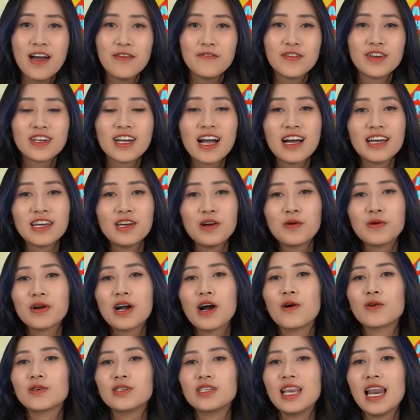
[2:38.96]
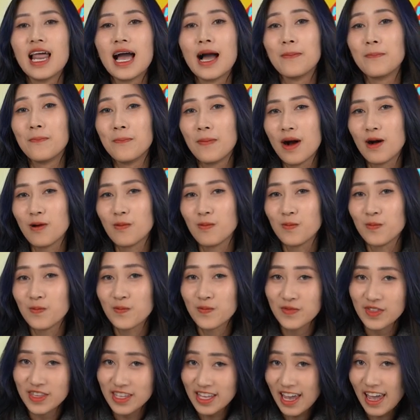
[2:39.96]
Với các yêu cầu như là mỏng,
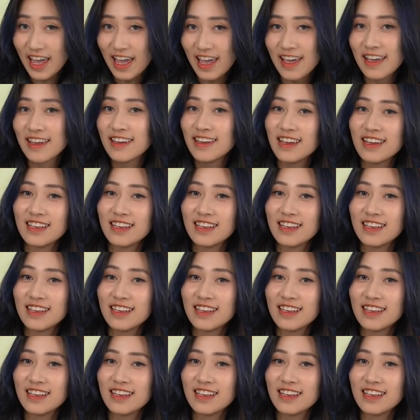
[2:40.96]
nhẹ,